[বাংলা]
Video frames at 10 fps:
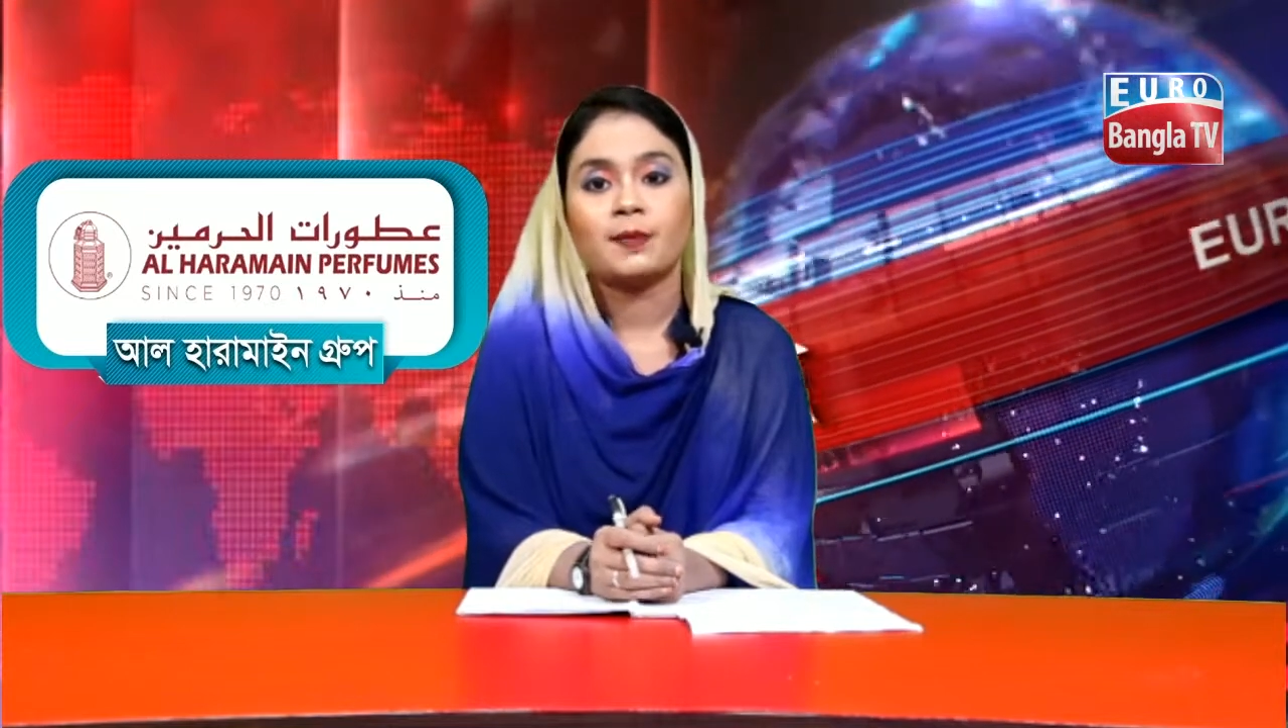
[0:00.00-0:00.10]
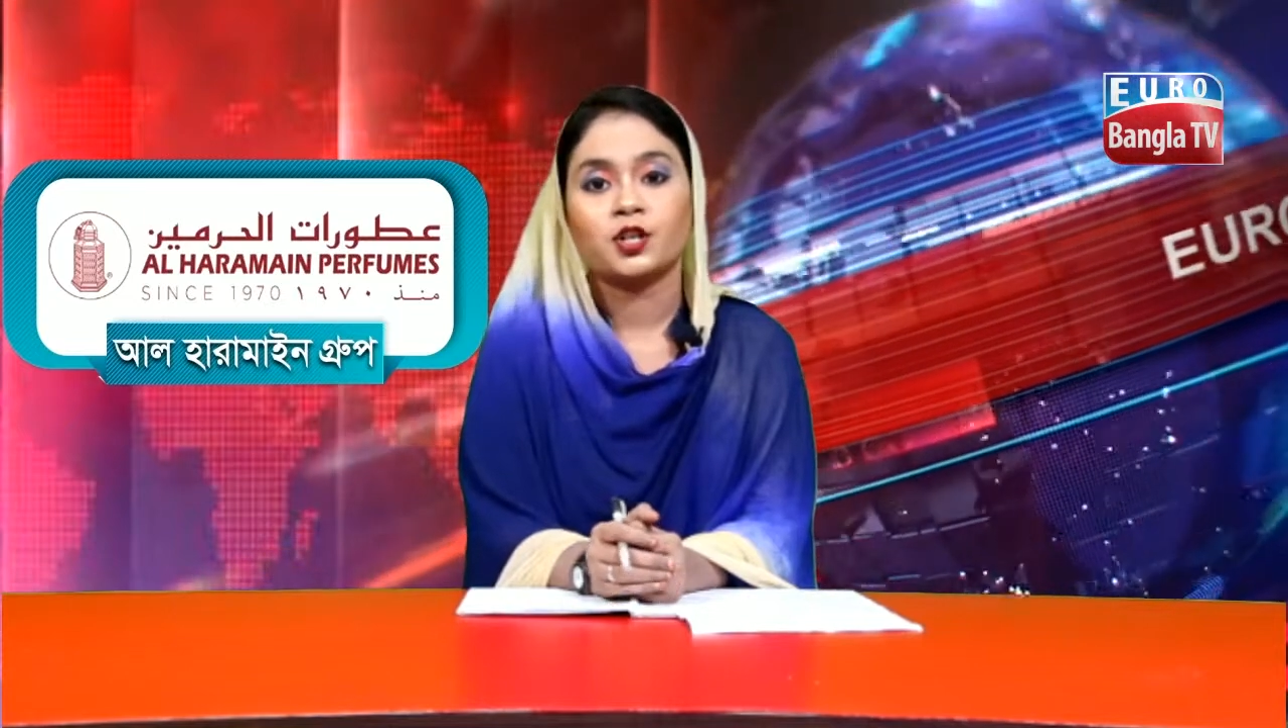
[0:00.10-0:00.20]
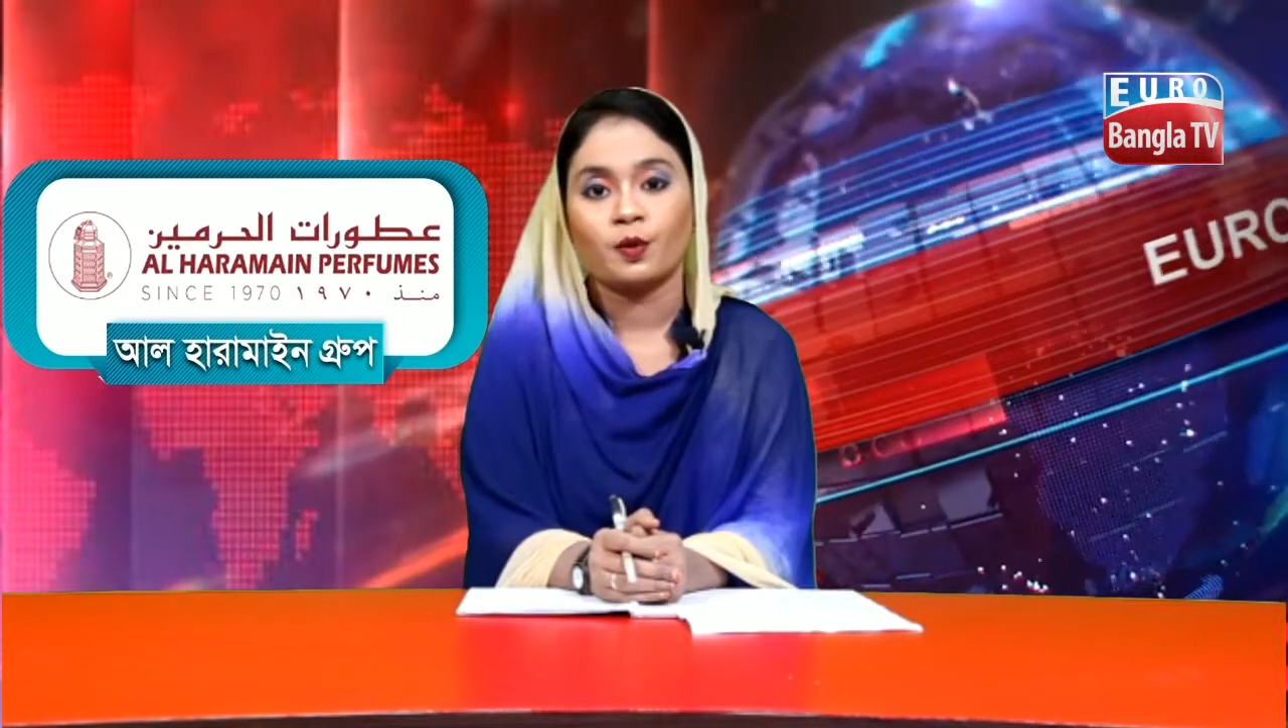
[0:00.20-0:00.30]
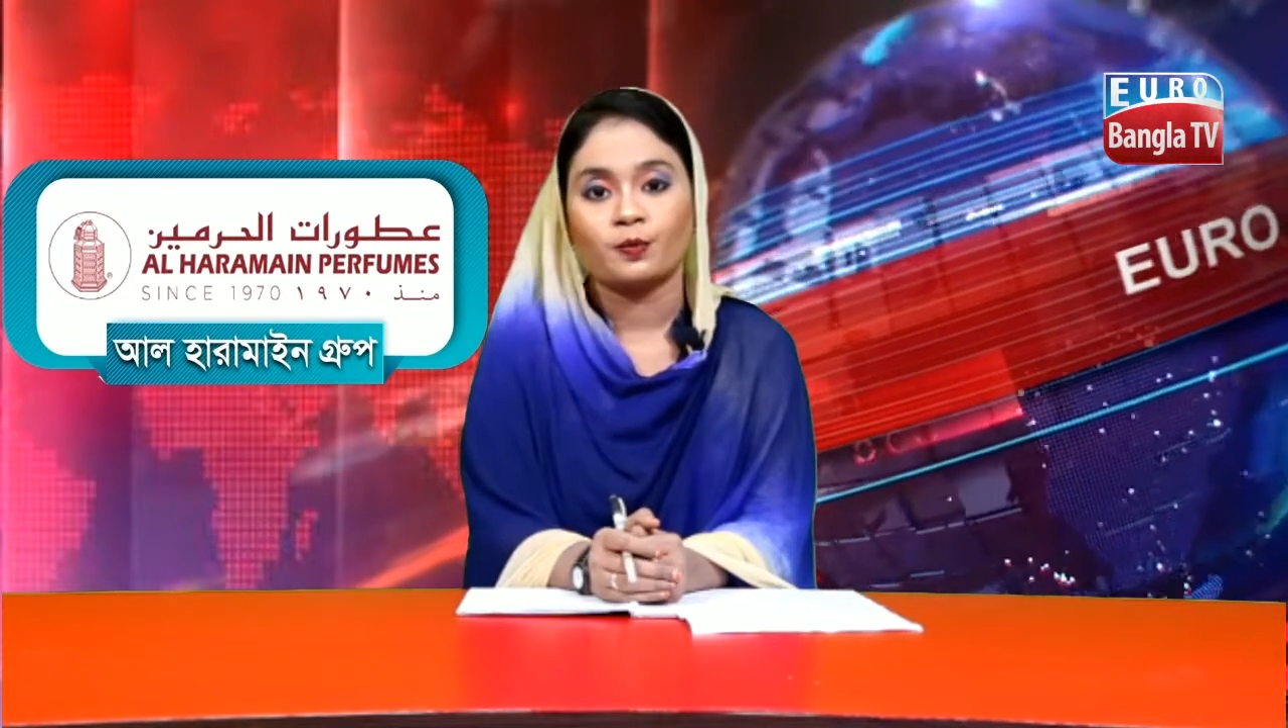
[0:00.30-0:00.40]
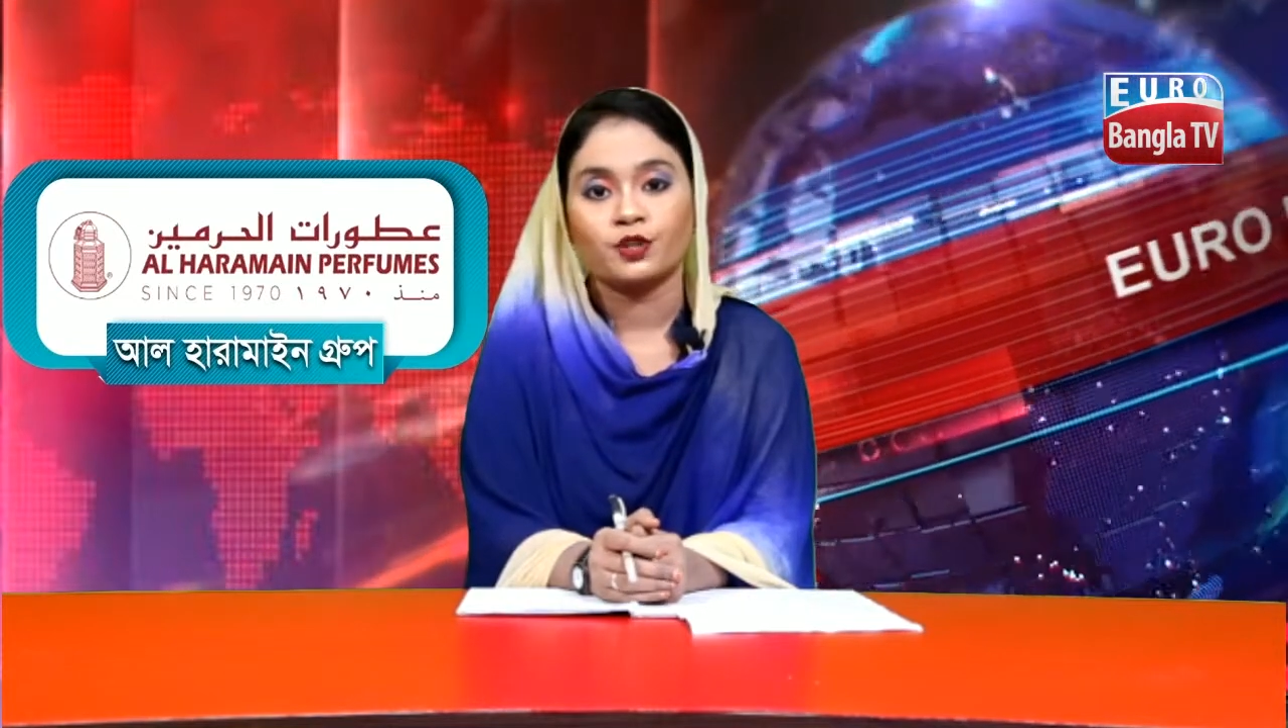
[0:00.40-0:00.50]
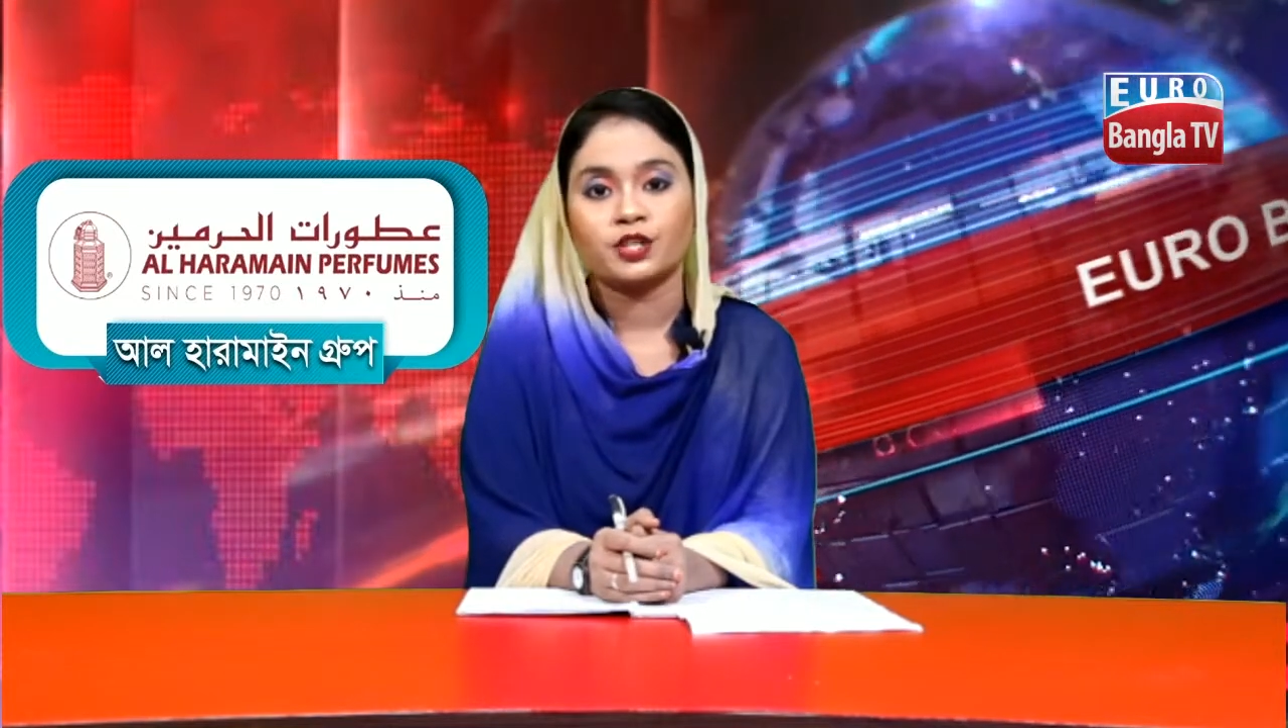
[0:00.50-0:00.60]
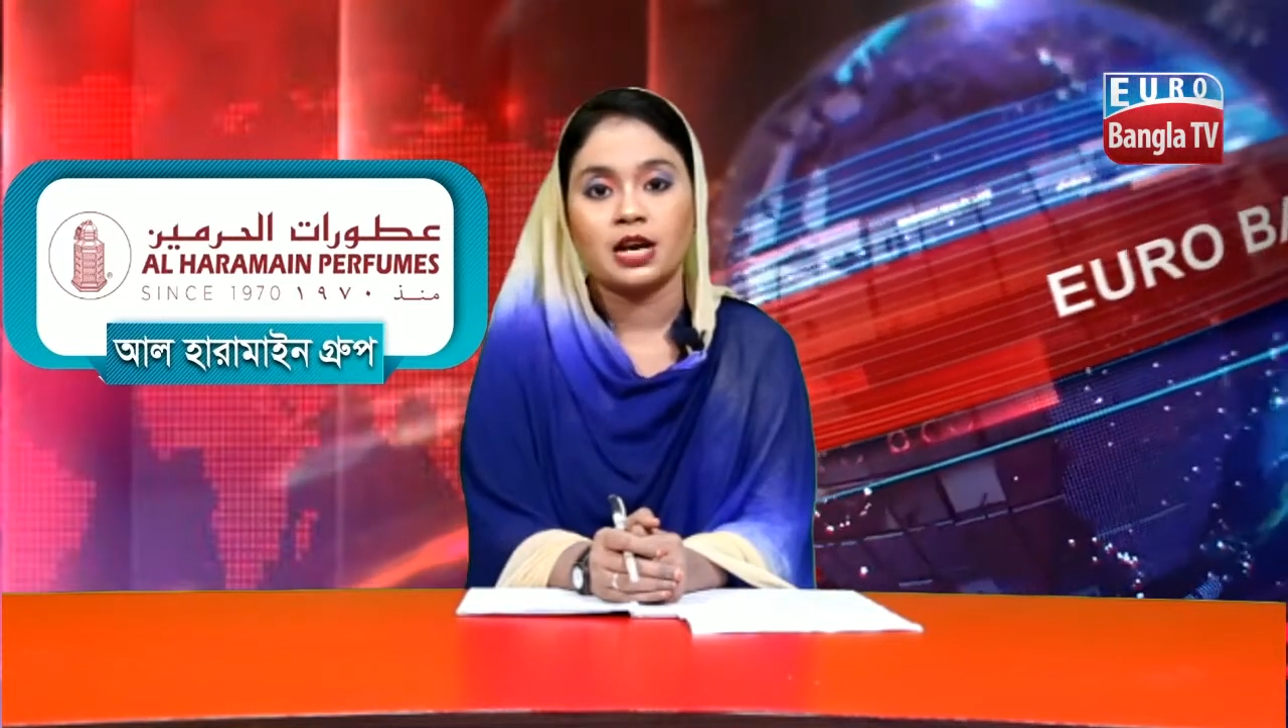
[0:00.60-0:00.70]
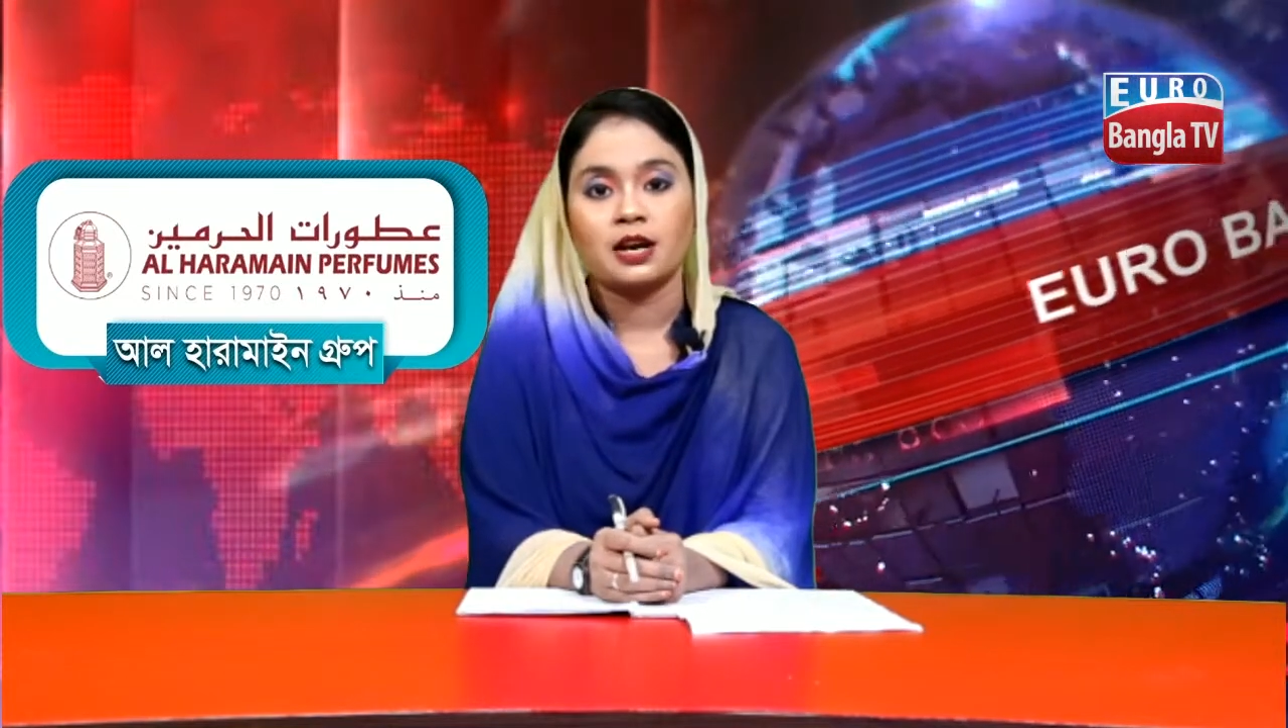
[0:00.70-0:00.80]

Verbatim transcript: সমস্যা